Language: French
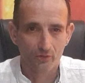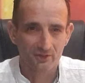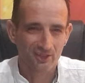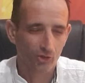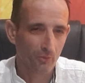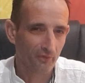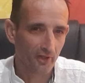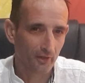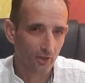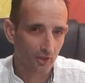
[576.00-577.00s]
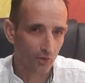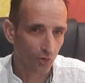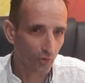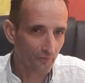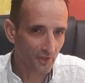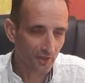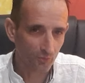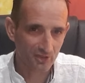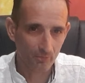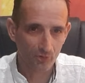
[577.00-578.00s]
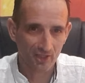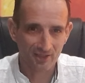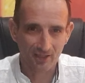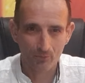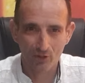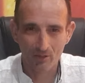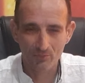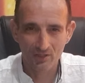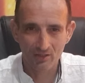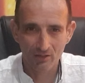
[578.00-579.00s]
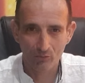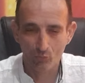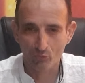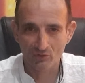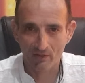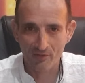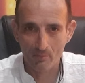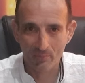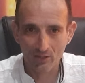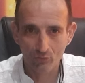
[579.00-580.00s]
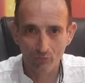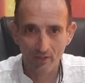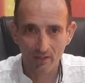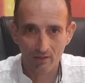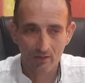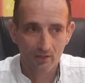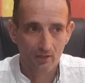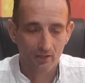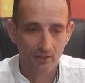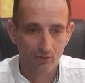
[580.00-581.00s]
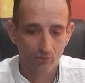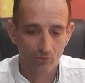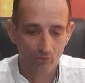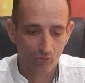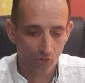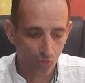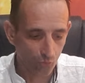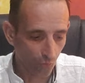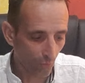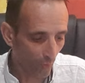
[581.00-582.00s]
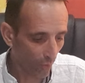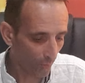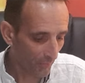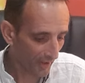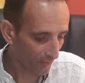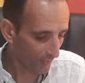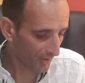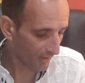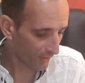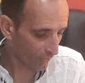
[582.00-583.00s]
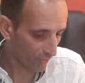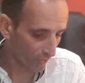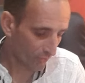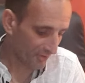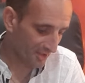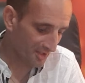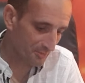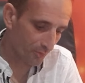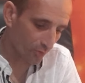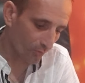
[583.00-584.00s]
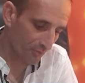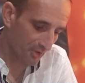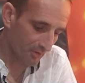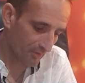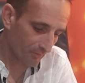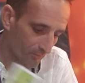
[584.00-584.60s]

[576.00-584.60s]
cet homme va revenir, ou ça peut être un très bon ami, ou vous n'aviez pas de nouvelles. Et on, on, parle voilà, des disputes, on me dit,